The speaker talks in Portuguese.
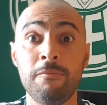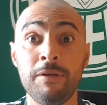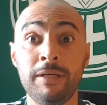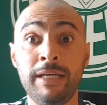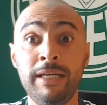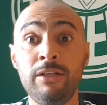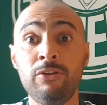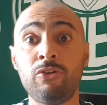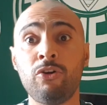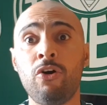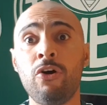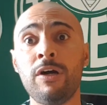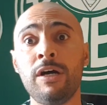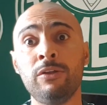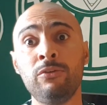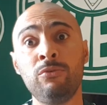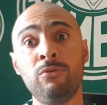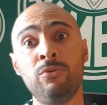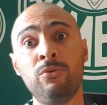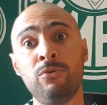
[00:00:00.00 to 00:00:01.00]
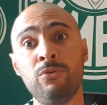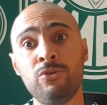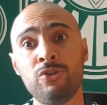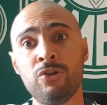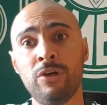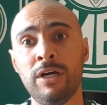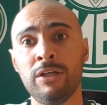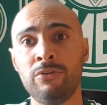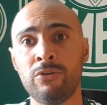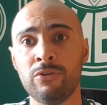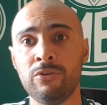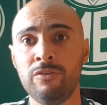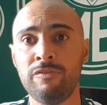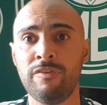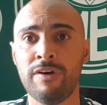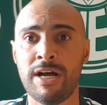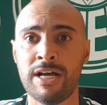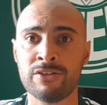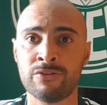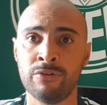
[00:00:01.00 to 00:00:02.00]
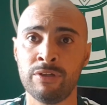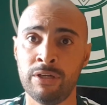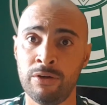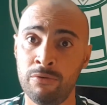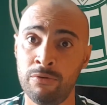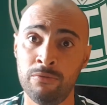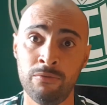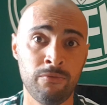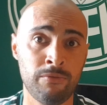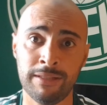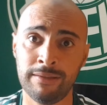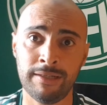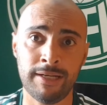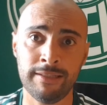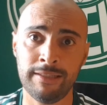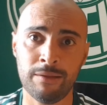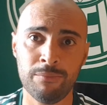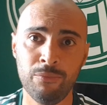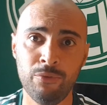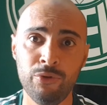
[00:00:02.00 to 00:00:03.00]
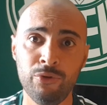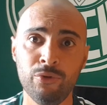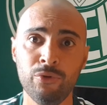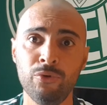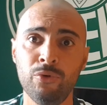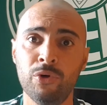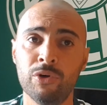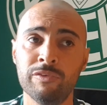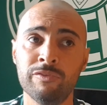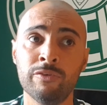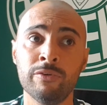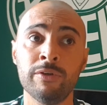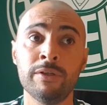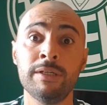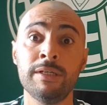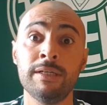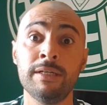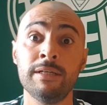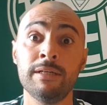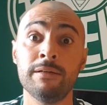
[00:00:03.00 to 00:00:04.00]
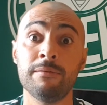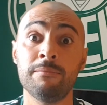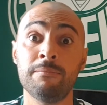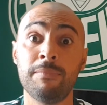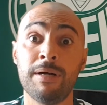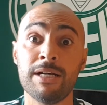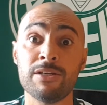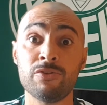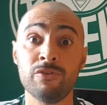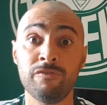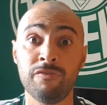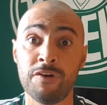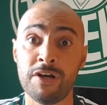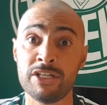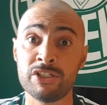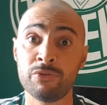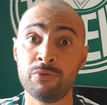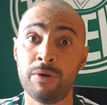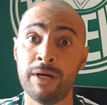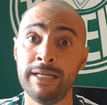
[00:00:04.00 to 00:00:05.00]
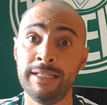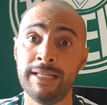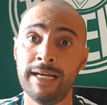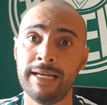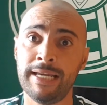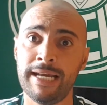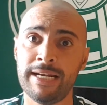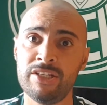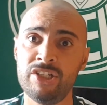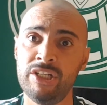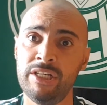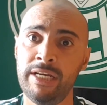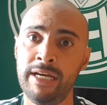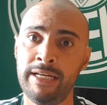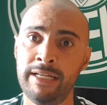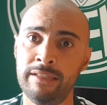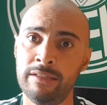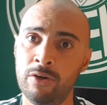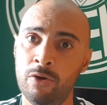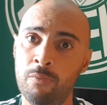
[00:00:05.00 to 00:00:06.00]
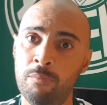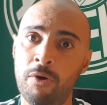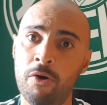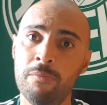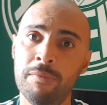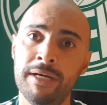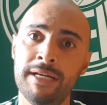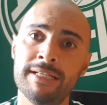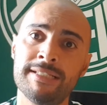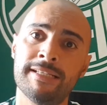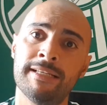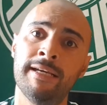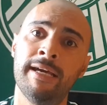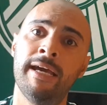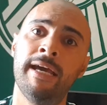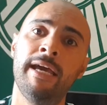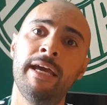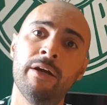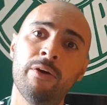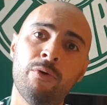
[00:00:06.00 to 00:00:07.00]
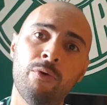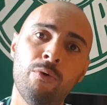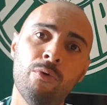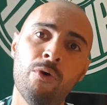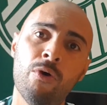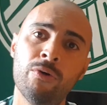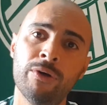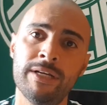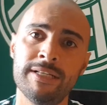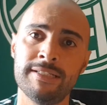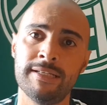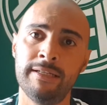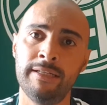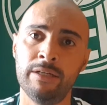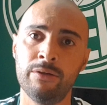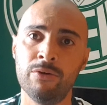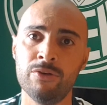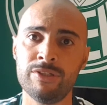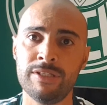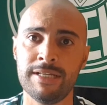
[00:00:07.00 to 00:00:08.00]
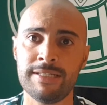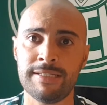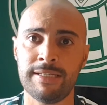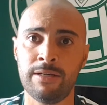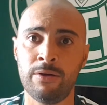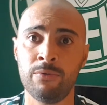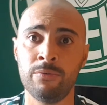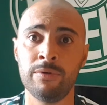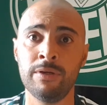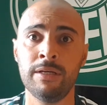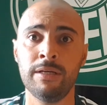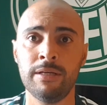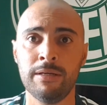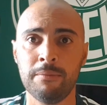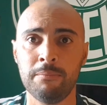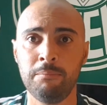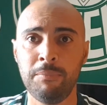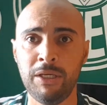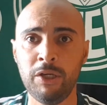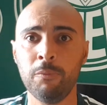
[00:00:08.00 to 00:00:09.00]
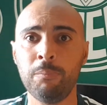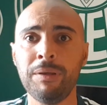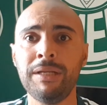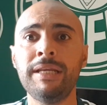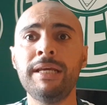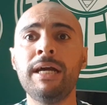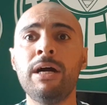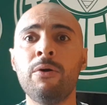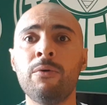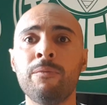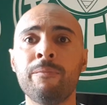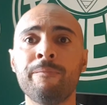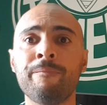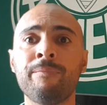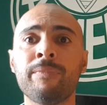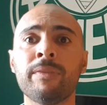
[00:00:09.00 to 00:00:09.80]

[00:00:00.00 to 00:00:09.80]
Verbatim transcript: em troca do jogador do Vasco, que é um atleta muito novo mas o Vasco ainda quer dinheiro, então o Palmeiras recuou nessa negociação. Minha opinião,